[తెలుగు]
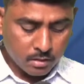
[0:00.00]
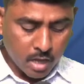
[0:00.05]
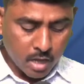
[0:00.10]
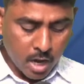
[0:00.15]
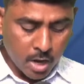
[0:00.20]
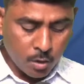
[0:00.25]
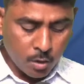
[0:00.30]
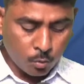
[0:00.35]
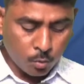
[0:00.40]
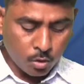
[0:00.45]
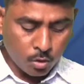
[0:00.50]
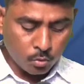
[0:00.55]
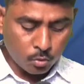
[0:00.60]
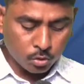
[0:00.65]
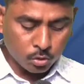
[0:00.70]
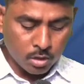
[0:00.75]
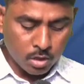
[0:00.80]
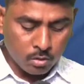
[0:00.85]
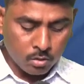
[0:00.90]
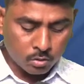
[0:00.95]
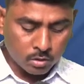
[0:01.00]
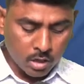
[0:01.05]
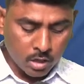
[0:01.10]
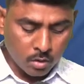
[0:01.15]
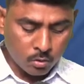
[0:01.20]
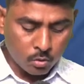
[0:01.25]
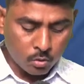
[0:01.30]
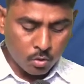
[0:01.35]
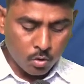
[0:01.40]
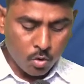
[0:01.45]
దాని కొరకు తన్ను
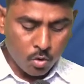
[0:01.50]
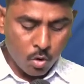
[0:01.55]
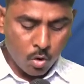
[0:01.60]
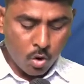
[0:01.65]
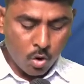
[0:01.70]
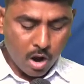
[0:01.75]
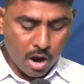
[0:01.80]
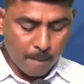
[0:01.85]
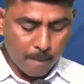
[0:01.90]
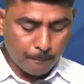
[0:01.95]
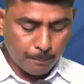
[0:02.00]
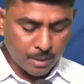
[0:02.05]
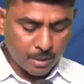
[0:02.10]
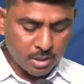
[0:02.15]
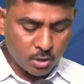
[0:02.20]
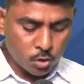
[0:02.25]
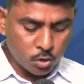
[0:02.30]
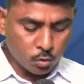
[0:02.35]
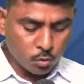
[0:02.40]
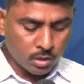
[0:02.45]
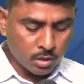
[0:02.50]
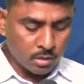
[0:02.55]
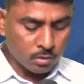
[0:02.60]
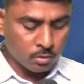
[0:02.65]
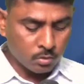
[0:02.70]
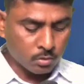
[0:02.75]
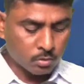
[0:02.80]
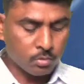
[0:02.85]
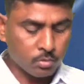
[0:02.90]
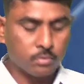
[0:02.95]
తాను
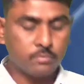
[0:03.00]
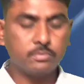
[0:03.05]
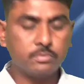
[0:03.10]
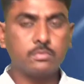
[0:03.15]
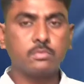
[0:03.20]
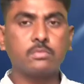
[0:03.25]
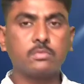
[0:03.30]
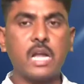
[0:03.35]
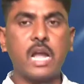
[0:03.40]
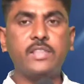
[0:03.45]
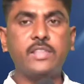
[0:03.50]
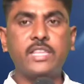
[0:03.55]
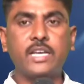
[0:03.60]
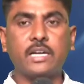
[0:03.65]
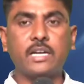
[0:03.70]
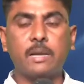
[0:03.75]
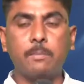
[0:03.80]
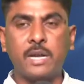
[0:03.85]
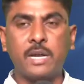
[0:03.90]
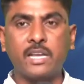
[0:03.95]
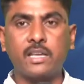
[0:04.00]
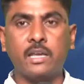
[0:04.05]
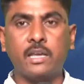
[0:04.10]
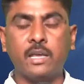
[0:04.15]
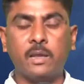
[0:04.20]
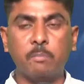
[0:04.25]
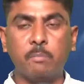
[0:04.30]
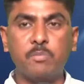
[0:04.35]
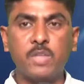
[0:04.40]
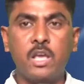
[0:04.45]
అప్పగించుకొనెను అయితే ఇక్కడ మనకి
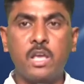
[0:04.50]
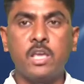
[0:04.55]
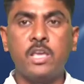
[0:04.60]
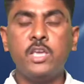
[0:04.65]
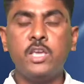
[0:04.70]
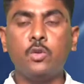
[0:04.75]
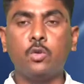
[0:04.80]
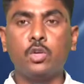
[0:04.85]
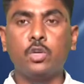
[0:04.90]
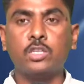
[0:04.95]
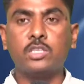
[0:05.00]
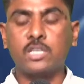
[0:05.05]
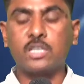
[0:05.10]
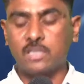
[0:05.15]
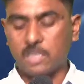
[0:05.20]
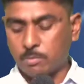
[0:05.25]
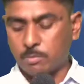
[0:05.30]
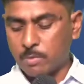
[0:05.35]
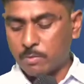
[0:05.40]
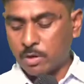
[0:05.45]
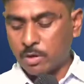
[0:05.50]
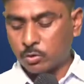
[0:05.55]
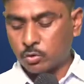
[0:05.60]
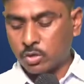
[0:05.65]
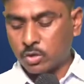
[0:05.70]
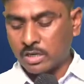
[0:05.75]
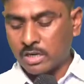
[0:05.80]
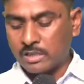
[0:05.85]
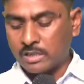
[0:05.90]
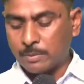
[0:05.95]
ఈ రెండో సందర్భం మనం
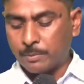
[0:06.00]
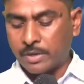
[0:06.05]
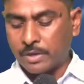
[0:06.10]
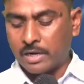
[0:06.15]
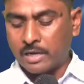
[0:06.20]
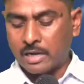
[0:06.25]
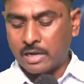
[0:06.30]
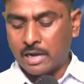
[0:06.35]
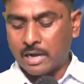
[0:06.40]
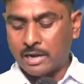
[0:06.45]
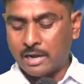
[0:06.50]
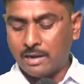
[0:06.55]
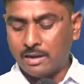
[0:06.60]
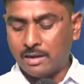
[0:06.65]
చూడగలిగితే పిల్లరా